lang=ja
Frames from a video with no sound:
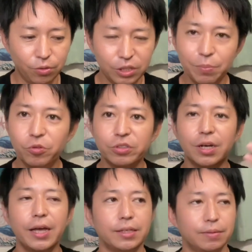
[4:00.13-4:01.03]
とても
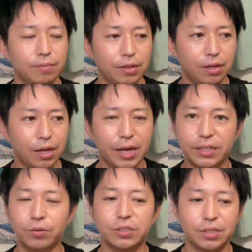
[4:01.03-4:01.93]
深い
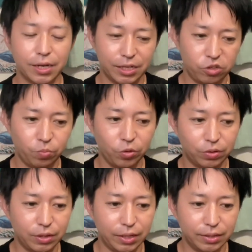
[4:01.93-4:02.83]
愛のつながりを持っ
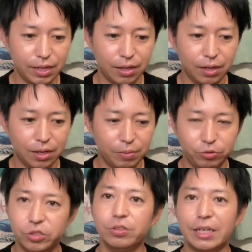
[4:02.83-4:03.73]
ていた、まあ、
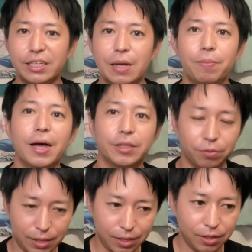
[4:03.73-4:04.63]
宇宙的な
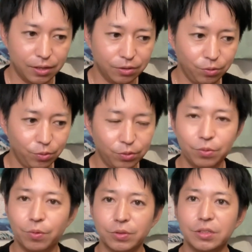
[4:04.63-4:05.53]
パートナーのこ
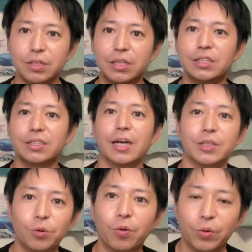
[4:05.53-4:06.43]
とを
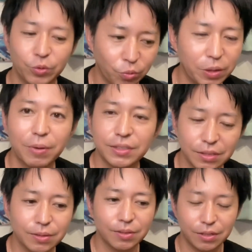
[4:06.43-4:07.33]
ツインスターと呼びま
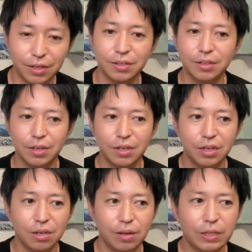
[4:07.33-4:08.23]
す。はい
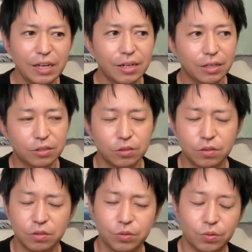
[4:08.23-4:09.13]
あなんか
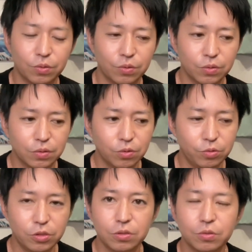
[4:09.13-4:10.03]
そのすご
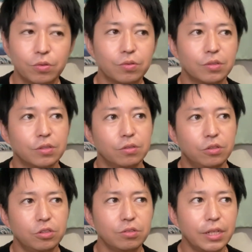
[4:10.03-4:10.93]
いすごく
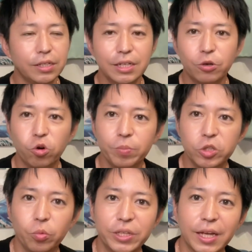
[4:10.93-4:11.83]
宇宙的な
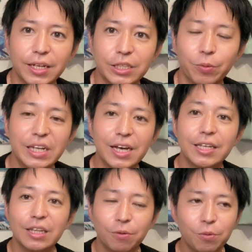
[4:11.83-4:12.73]
恋人みたいな言われ
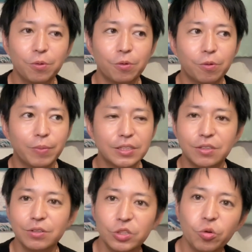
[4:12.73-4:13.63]
方を、まあ、
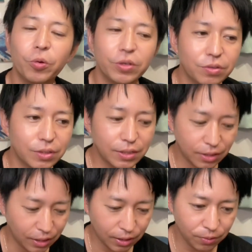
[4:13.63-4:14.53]
する人もいるんで
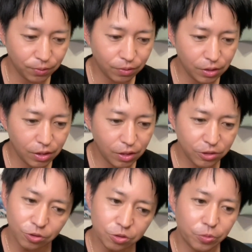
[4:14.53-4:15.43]
すけれど
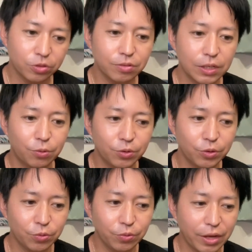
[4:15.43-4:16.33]
ちょっと僕はこ
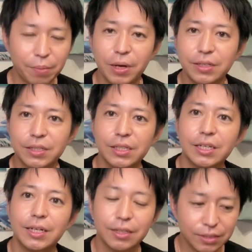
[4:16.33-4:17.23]
の表現あまり好き
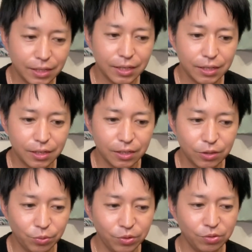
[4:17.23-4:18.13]
じゃなくて、
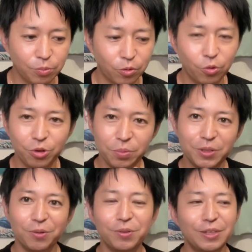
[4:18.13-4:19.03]
というのも
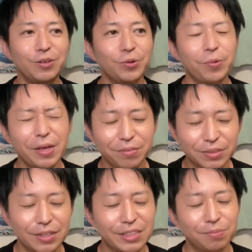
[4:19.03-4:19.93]
恋人っていう表現を
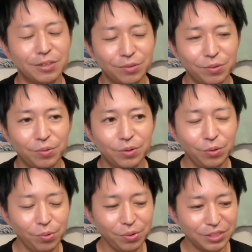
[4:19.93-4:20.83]
してしまうと、
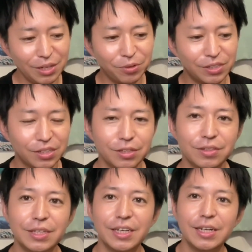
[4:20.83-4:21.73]
どうしても地
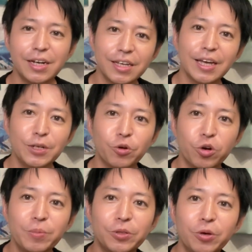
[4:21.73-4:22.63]
球的な恋愛の
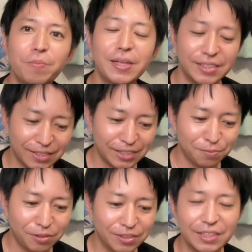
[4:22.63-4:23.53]
恋人をイメージして
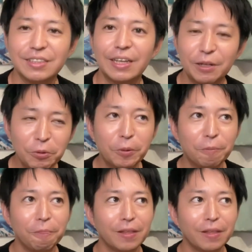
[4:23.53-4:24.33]
しまうんですけれど、